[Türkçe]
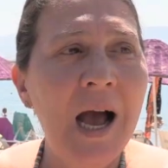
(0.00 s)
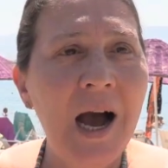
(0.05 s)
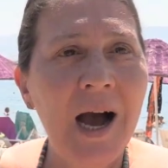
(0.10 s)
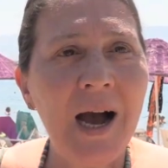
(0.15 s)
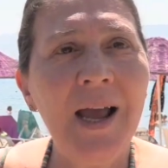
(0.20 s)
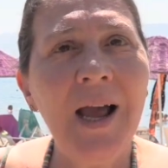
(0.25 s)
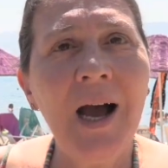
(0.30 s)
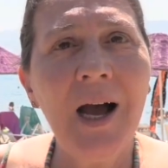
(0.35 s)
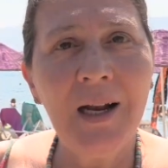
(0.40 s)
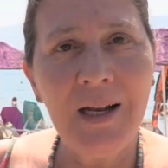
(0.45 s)

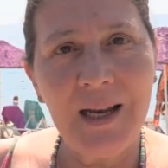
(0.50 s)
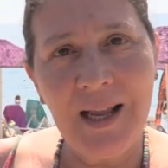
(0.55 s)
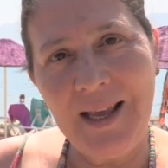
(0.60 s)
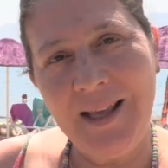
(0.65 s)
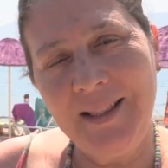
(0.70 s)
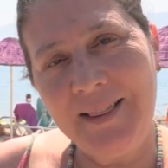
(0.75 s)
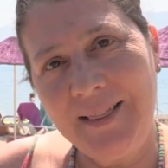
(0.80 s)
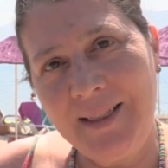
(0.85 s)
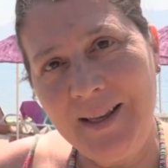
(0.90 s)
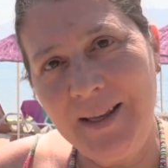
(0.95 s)
Hayal
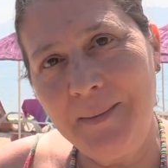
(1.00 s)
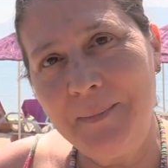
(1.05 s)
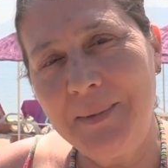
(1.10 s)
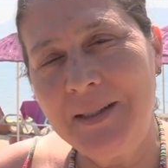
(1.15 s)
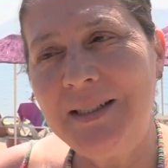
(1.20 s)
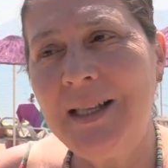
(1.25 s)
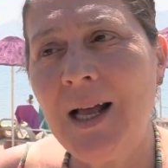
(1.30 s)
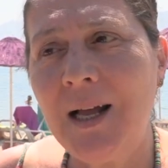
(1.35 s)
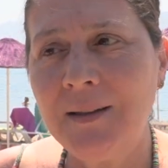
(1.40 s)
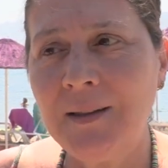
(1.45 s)

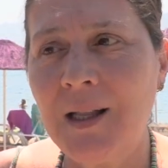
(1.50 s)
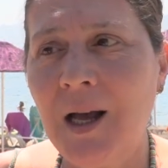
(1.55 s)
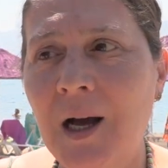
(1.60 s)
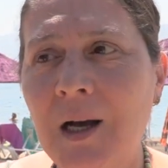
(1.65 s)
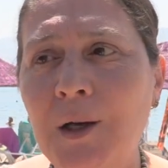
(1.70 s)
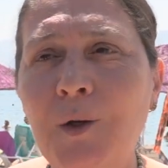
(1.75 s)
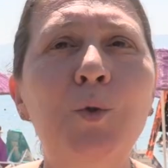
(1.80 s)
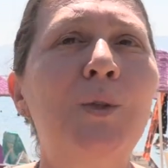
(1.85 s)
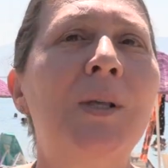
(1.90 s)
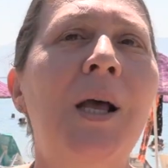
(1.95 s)
ettiğimizden
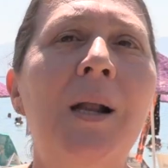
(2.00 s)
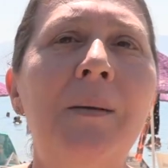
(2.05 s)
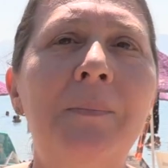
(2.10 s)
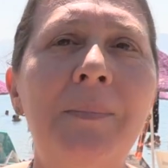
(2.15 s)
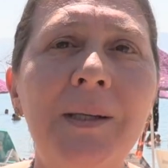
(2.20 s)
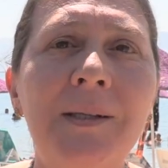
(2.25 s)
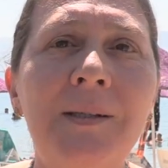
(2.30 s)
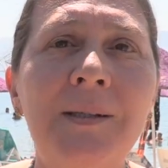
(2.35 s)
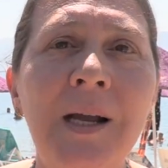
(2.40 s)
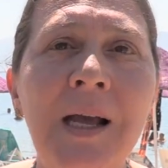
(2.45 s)
daha güzel
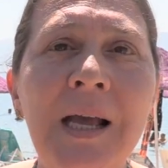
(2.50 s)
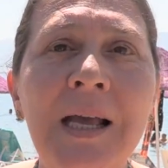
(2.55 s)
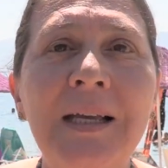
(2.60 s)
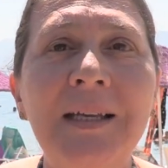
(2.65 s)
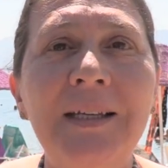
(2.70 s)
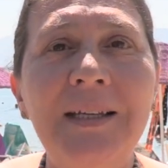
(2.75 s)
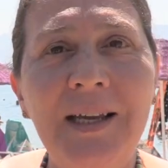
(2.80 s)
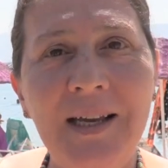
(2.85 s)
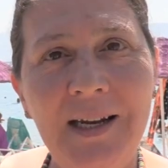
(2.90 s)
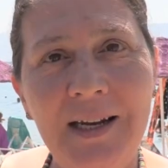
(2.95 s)
bir
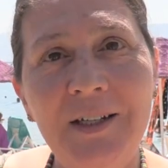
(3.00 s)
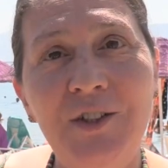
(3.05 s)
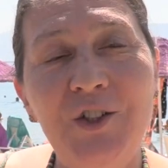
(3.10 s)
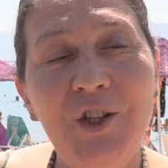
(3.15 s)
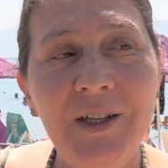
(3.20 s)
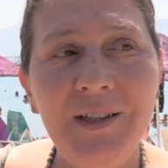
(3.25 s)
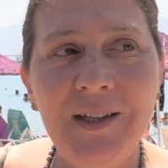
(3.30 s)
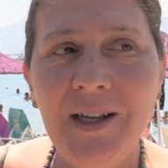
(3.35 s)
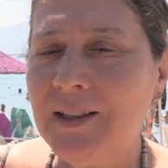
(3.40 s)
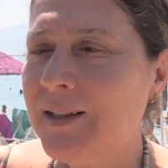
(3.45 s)
yere,
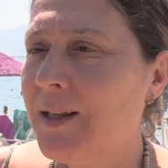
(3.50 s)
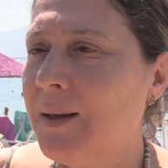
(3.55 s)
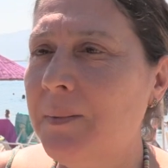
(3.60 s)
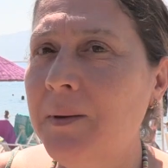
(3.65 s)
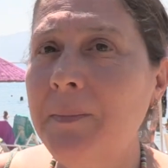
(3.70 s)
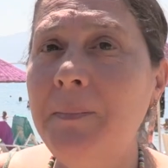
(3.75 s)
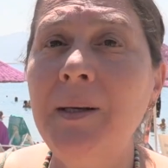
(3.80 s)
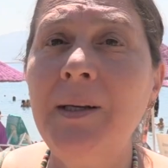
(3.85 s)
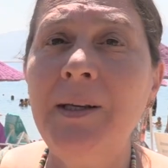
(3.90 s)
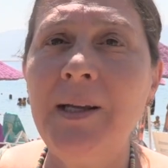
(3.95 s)
cennet
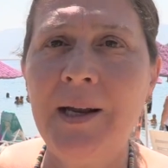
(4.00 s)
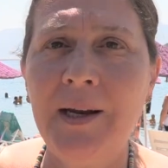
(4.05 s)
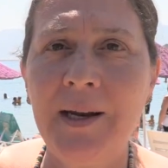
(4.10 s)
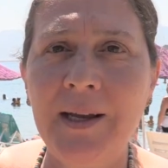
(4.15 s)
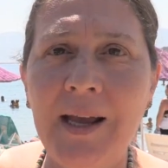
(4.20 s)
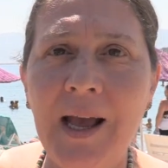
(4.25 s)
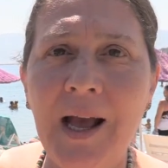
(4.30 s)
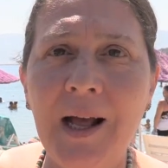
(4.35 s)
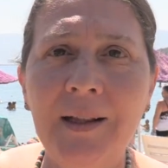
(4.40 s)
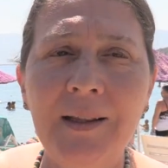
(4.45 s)
gibi bir yere
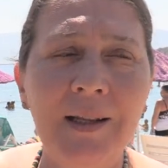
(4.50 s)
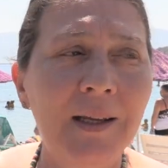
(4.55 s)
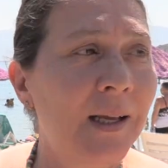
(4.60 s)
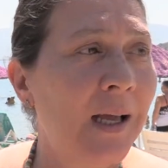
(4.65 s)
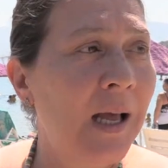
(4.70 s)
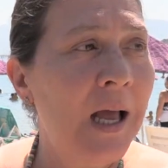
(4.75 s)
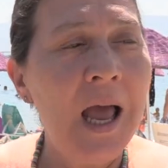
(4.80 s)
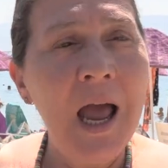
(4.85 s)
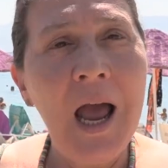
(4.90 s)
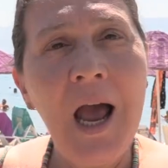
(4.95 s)
geldik.
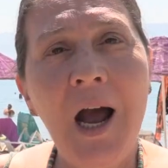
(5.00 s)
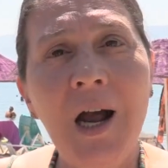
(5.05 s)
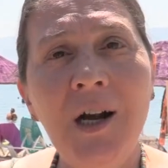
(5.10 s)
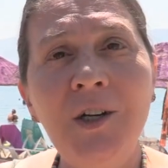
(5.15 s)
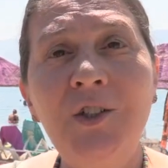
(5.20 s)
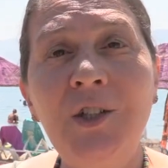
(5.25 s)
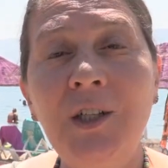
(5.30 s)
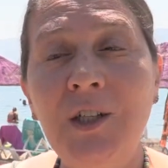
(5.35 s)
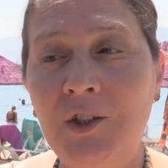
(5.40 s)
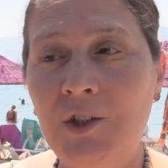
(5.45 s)
Her
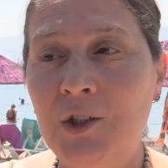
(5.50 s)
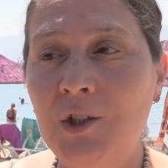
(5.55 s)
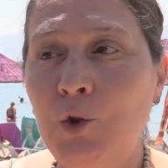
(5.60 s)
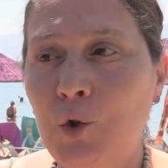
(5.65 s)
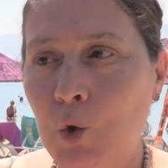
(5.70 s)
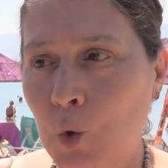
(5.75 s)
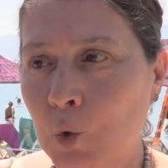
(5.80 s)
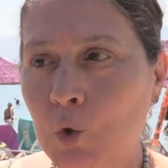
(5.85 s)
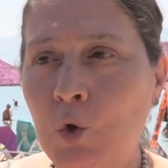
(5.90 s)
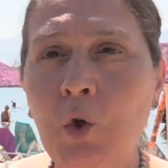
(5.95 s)
şey için
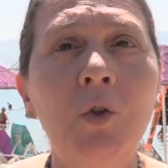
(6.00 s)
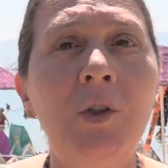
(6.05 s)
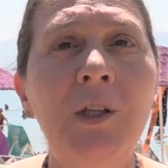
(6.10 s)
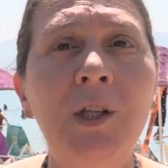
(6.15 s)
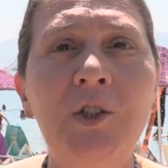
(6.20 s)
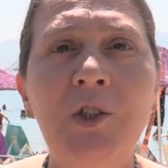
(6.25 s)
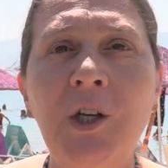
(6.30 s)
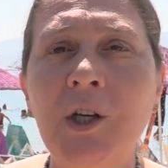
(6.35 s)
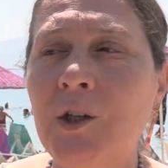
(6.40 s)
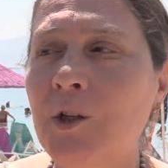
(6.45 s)
çok çok
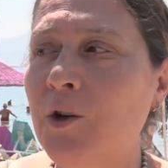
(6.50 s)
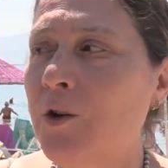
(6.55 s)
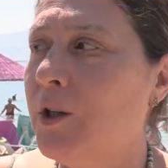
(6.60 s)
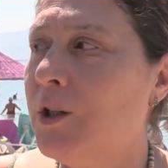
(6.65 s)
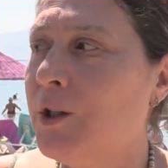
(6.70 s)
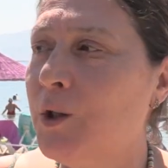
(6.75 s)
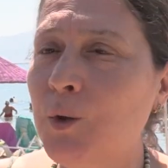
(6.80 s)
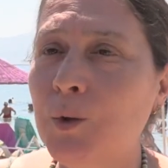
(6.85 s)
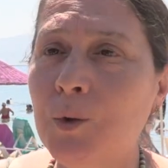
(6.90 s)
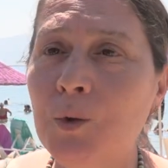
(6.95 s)
teşekkür
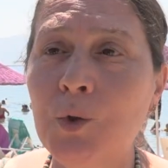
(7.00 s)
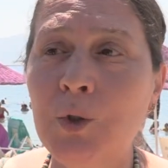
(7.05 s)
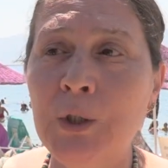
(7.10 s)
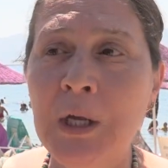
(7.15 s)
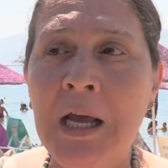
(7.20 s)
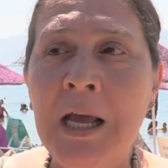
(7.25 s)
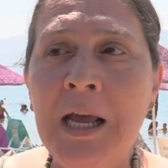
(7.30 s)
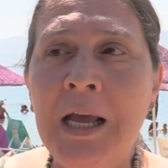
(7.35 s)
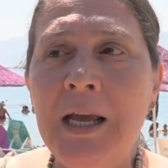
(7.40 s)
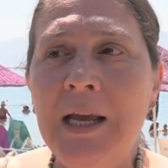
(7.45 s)
ediyoruz.
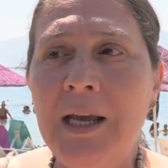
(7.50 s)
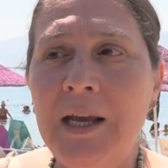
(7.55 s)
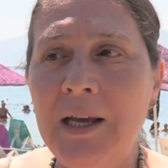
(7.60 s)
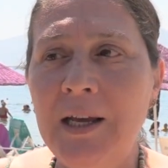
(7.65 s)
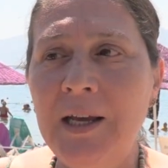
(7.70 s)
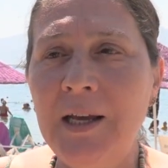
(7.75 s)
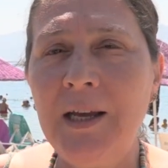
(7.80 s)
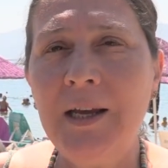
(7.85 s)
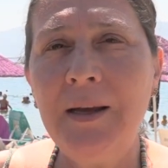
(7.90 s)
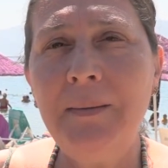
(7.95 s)

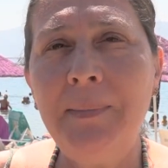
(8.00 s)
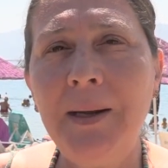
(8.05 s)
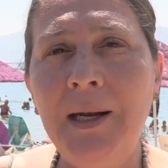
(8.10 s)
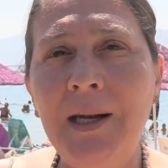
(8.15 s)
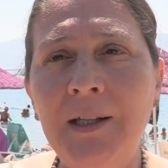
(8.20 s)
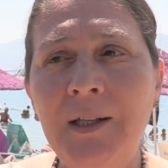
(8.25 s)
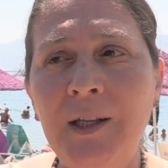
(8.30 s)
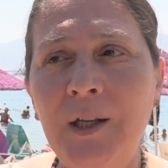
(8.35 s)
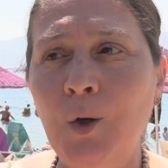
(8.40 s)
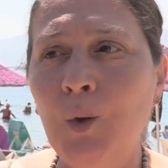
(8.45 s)
Ee,
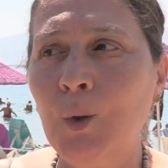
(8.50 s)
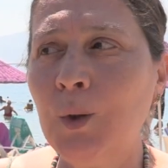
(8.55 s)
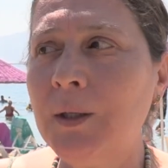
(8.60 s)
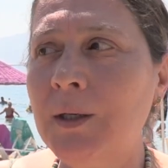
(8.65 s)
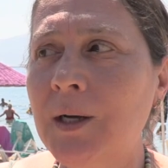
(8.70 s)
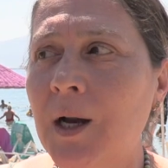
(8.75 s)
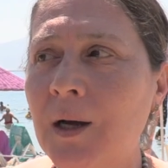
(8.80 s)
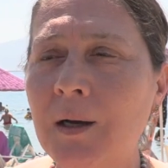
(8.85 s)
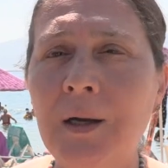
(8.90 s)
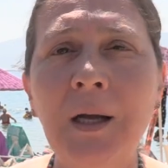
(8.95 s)
belediye
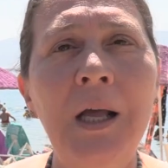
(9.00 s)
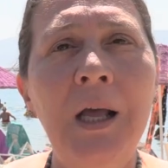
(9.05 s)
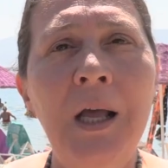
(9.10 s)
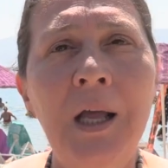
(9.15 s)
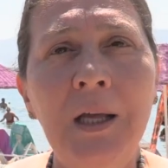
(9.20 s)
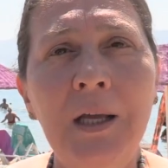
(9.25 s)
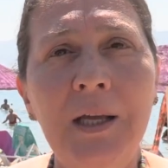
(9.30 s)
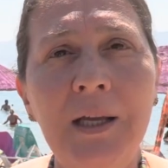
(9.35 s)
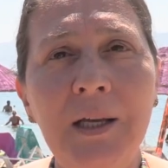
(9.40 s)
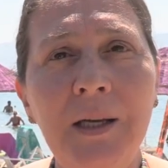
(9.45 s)
olarak
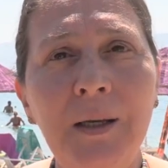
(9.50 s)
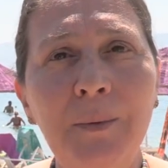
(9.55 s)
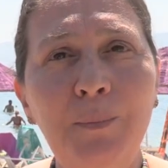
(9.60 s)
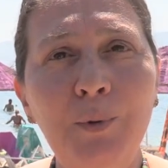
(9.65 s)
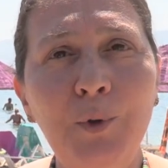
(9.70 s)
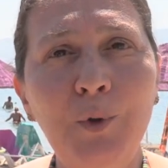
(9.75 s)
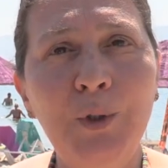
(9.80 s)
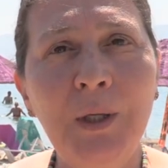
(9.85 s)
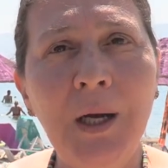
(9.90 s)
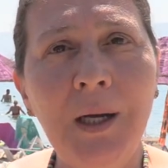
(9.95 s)
e,
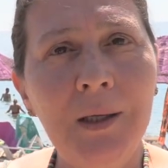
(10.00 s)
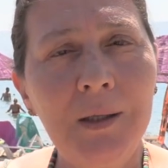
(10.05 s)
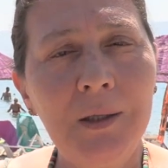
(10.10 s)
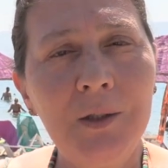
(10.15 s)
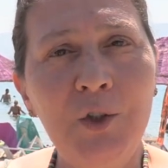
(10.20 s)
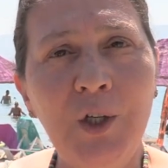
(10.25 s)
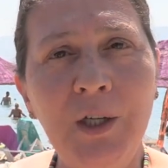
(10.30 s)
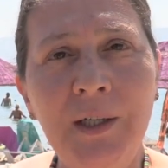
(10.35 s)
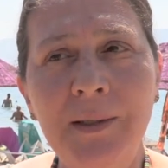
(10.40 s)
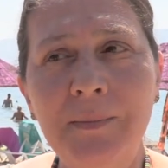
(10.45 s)
burada
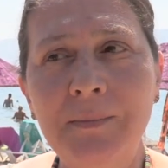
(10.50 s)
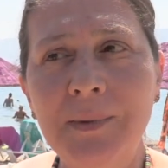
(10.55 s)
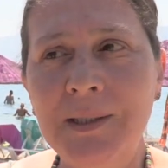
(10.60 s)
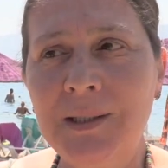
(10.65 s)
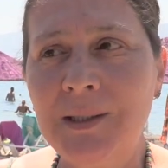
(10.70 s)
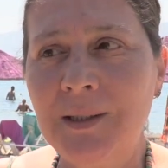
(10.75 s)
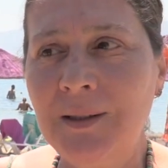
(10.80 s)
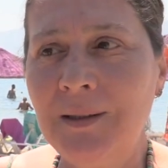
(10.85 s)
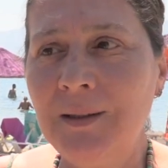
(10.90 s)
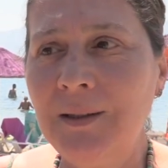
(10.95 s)

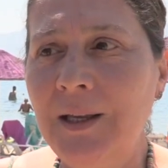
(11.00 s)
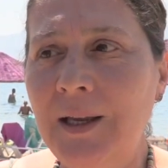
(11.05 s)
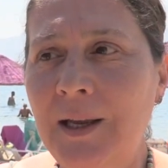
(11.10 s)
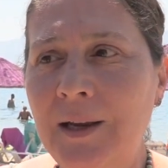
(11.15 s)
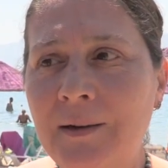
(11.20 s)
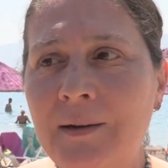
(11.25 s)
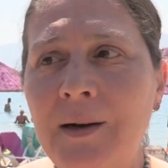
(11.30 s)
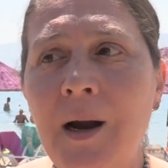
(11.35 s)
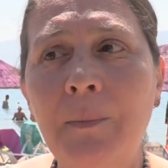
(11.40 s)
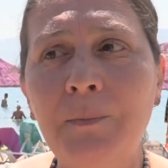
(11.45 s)
çayımızı,
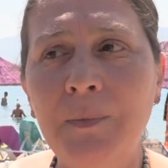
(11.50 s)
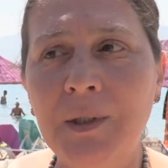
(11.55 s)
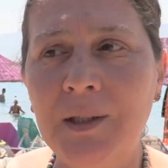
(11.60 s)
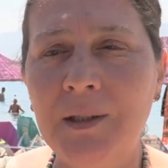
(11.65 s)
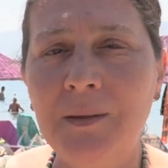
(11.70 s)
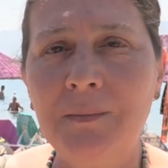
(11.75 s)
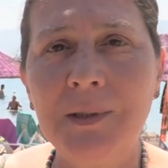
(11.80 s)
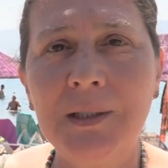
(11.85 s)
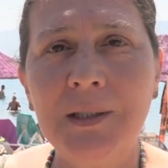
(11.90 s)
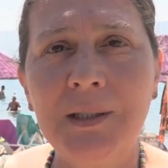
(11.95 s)

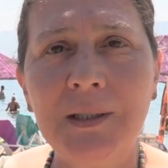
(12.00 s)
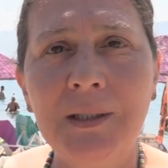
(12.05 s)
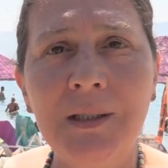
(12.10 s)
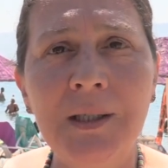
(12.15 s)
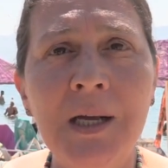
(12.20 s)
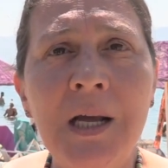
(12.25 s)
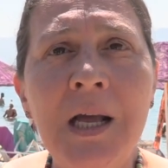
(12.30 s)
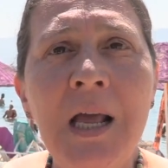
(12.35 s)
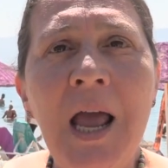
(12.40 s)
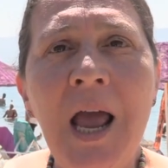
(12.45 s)
ikramlarımızı,
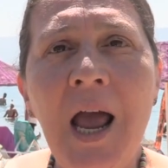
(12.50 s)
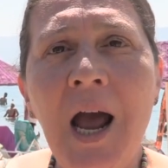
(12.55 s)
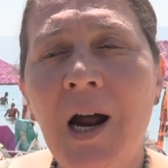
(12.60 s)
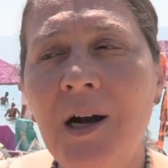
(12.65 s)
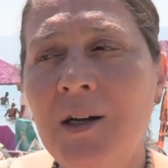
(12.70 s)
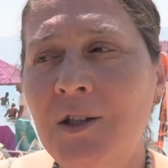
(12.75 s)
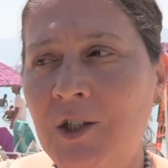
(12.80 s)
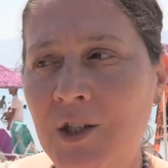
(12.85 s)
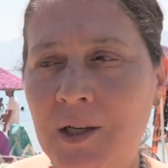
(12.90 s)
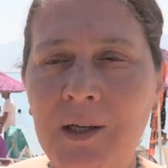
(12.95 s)

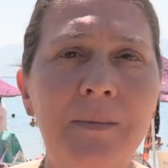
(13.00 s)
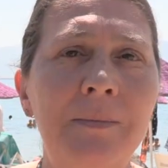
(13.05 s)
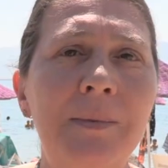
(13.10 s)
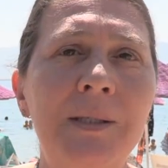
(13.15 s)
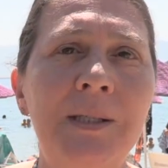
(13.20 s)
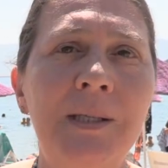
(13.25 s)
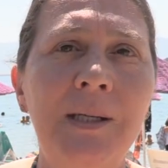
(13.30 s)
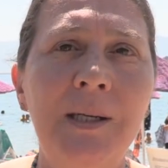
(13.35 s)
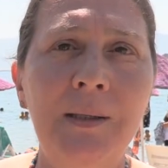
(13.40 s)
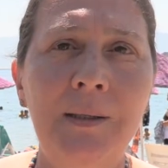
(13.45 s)
her
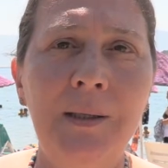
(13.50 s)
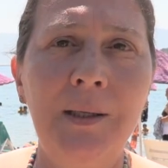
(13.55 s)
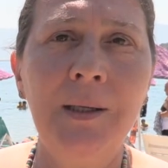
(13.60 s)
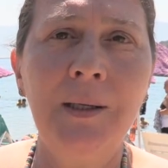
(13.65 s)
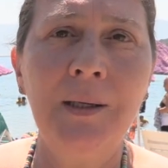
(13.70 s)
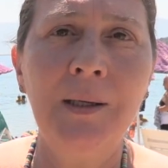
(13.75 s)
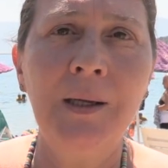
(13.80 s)
şeyimizi yedik.